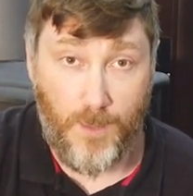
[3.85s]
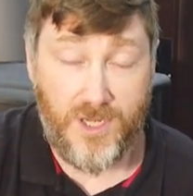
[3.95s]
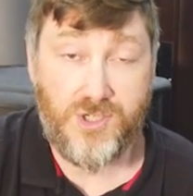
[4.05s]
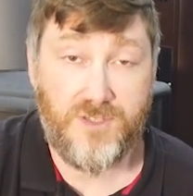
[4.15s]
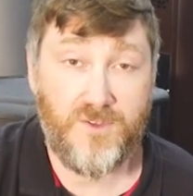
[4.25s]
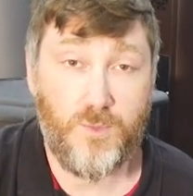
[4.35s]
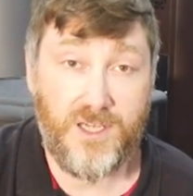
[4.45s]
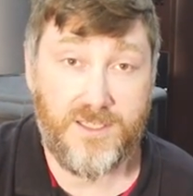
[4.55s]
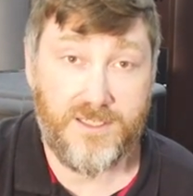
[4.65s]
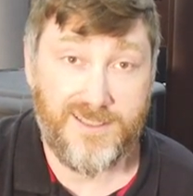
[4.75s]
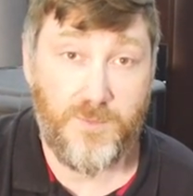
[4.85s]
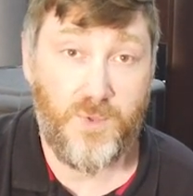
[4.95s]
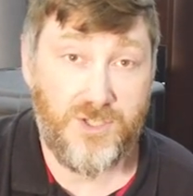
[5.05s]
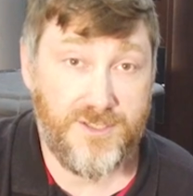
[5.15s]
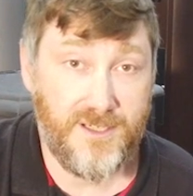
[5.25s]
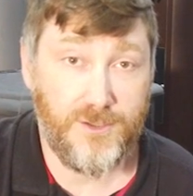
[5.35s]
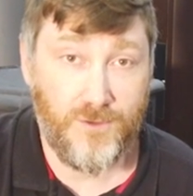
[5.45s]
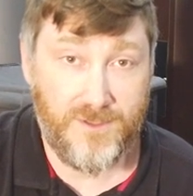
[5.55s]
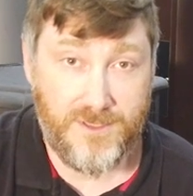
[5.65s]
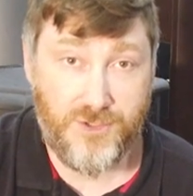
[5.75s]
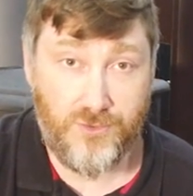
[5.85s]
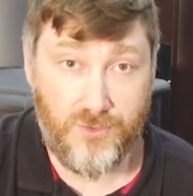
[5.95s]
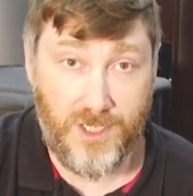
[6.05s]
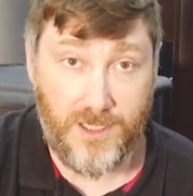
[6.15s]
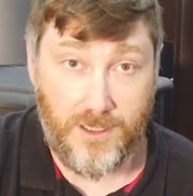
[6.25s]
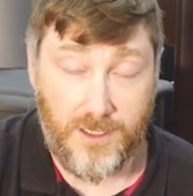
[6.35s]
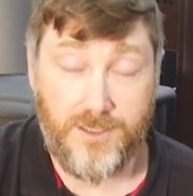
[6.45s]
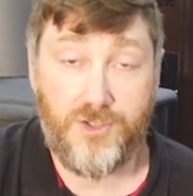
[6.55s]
обращают внимание на печи, изготовленные из чугуна.